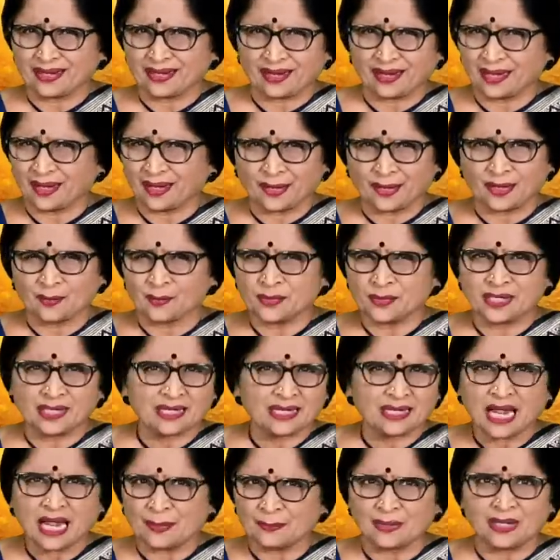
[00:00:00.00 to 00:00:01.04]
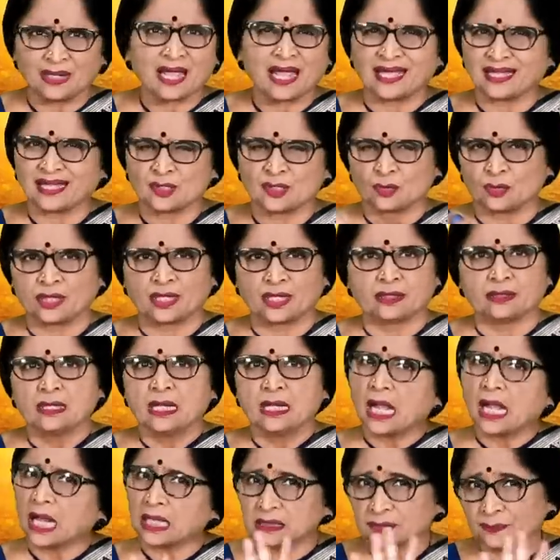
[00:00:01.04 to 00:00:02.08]
க கயமையானா அப்படிலாம் ஆகக்கூடாது
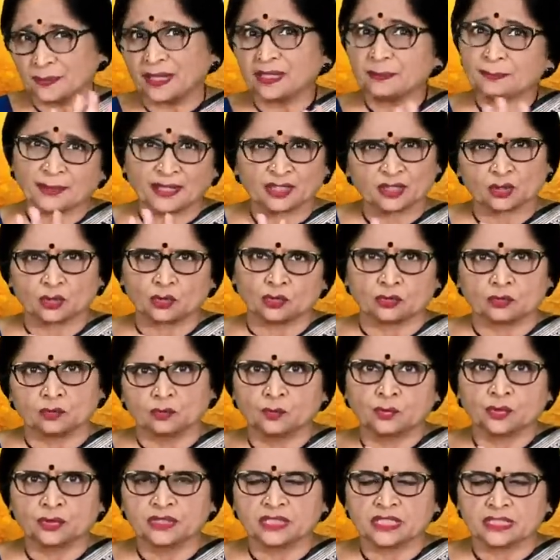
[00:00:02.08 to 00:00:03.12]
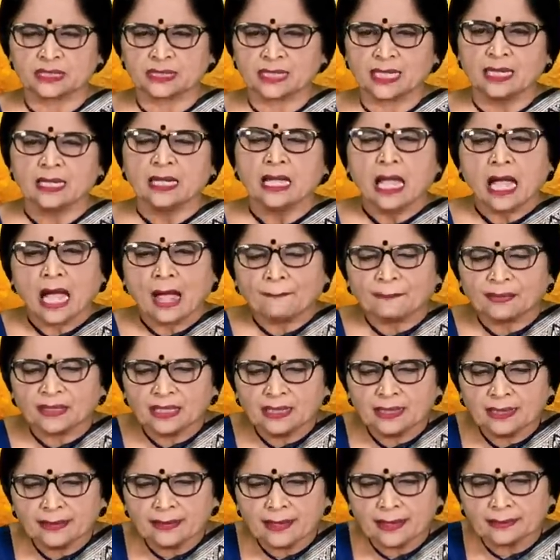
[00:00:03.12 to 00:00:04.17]
அது மாதிரி பார்த்துக்கணும் புரிஞ்சிச்சா அப்படி
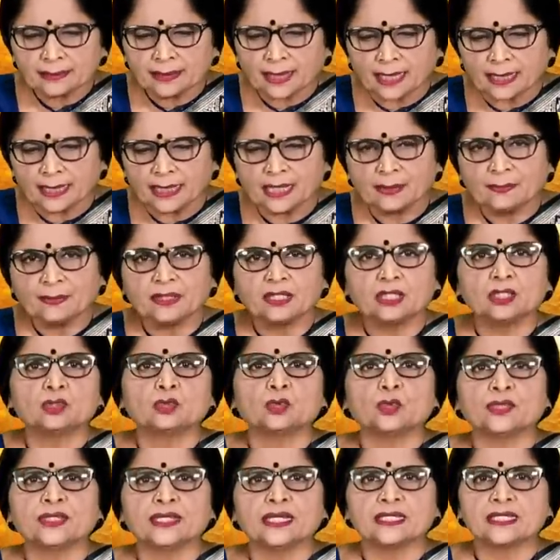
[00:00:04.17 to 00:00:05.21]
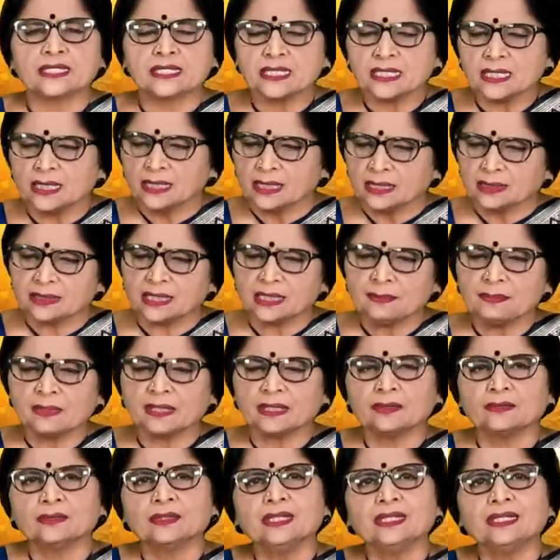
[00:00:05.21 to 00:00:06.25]
இல்லைன்னா அது எண்ணெயை மட்டும் தூக்கிட்டு
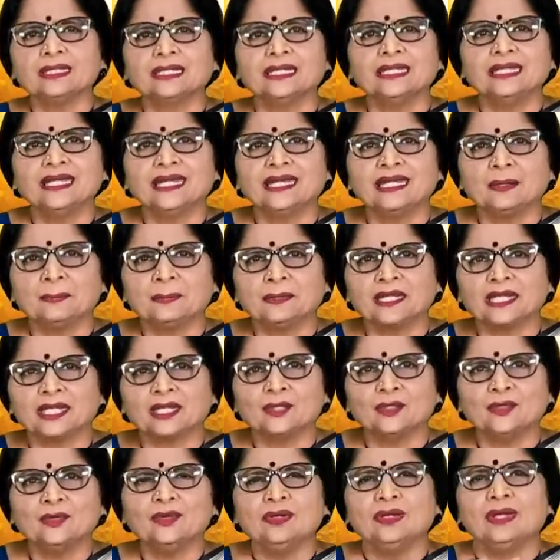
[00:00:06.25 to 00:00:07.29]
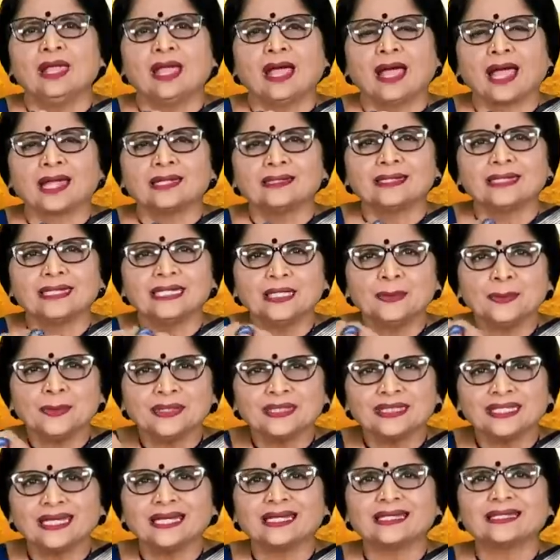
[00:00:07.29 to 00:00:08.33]
திரும்ப வந்து திரியை என்ன படிக்கணும் அந்த
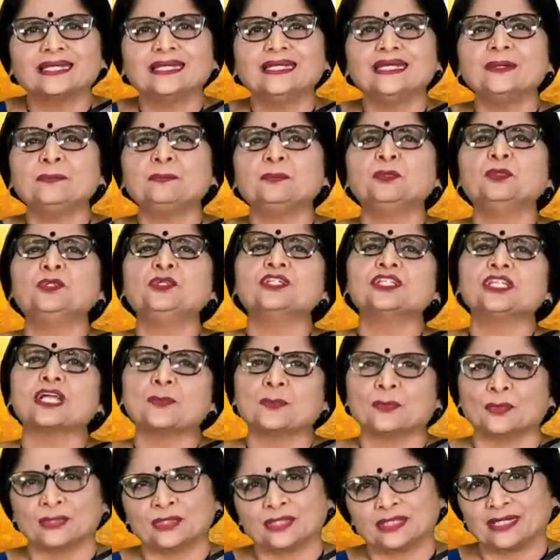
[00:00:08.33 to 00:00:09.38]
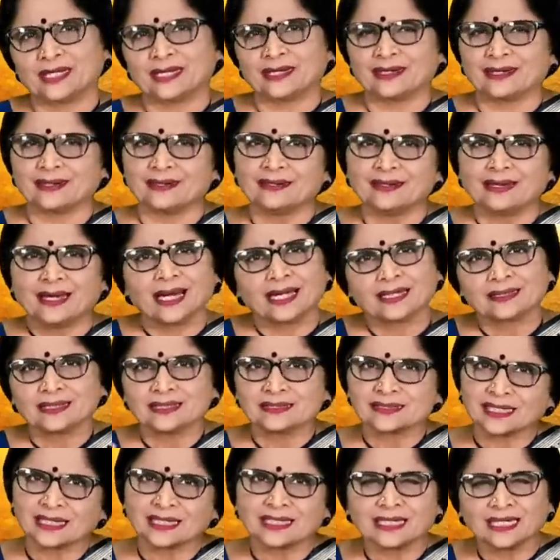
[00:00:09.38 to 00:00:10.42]
இருபத்தேழு திரியை புதுசாக போட்டுக்கிறீங்க
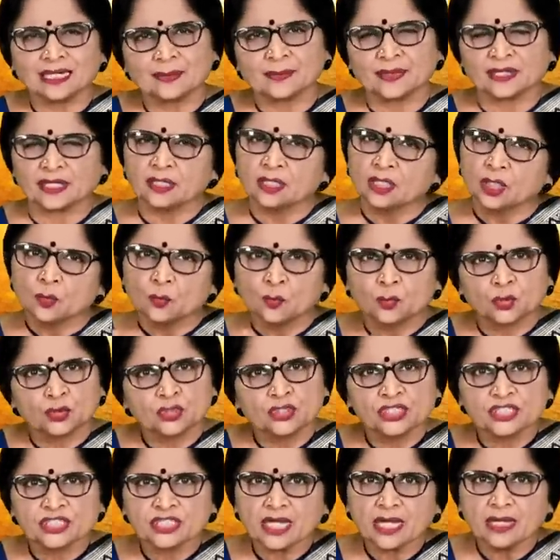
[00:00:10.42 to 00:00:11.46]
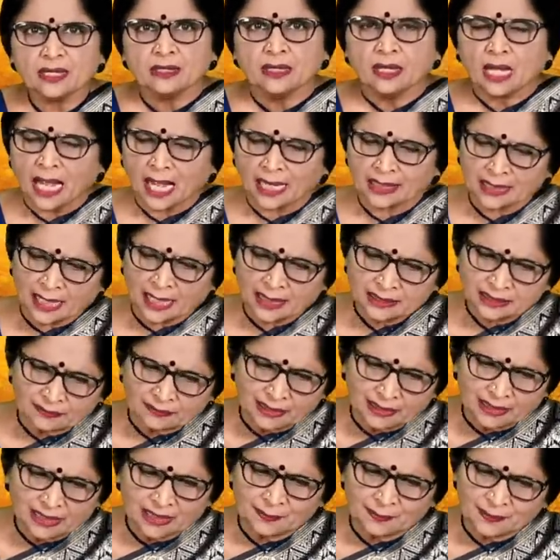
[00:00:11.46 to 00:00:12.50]
அடுத்த சனிக்கிழமைக்கு புரிஞ்சிச்சா ஆனால் அடுத்த
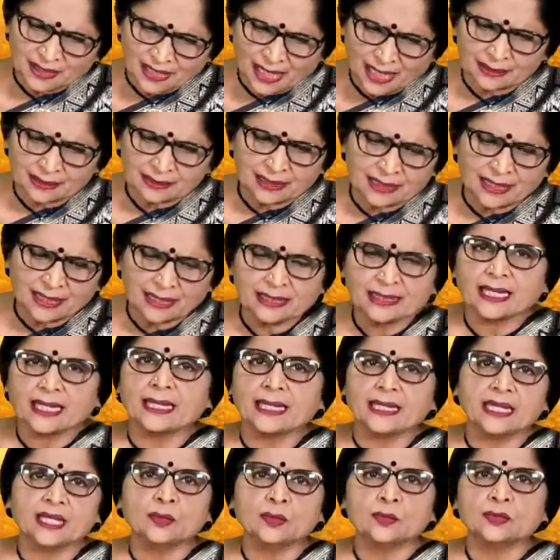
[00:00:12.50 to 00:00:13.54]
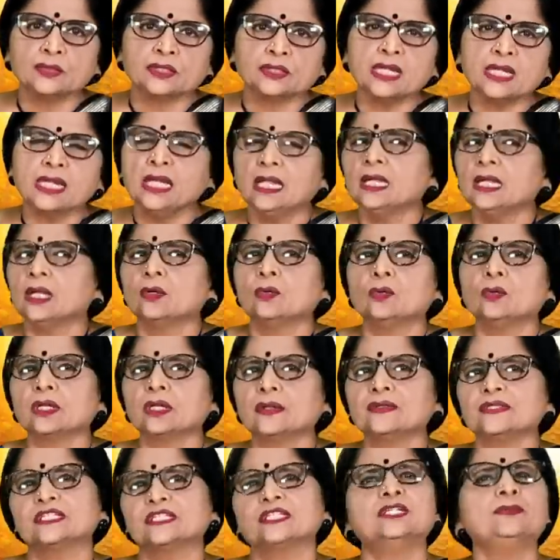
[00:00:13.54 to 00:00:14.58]
வெள்ளிக்கிழமைக்கு அதிலே நீங்கள் எண்ணெயை ஊற்றி ஊற
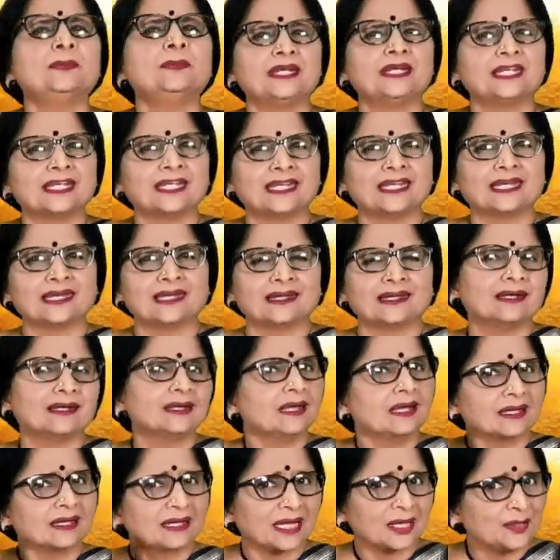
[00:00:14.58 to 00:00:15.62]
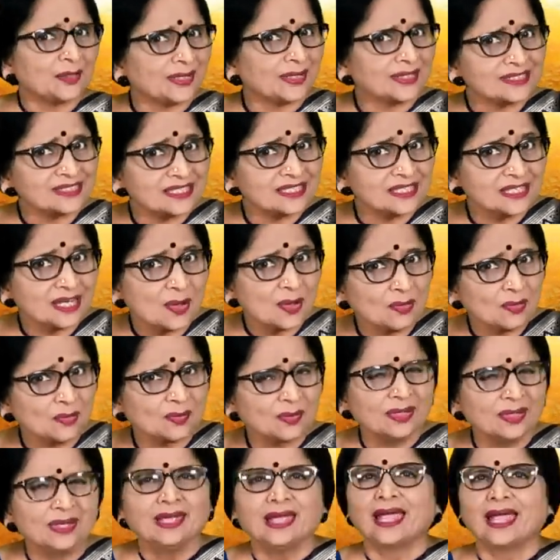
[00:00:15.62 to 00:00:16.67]
வச்சுட்டு பண்ணிக்கிறீங்க கேன் யூ அண்டர்ஸ்டாண்ட் ஆகும்
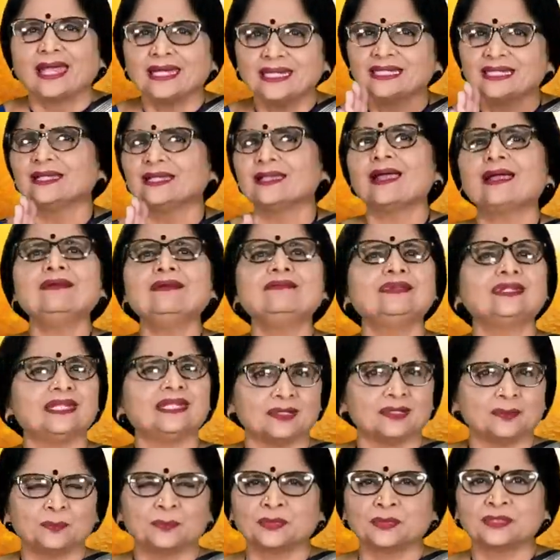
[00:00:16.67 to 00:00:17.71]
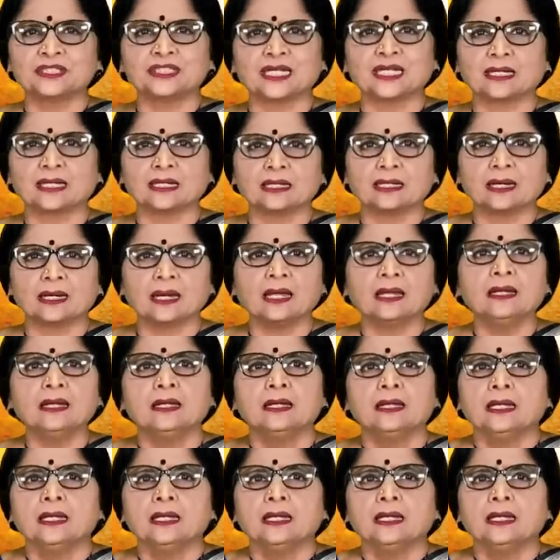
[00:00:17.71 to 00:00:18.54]
இதுதான் விதி புரிஞ்சா கண்ணுங்களா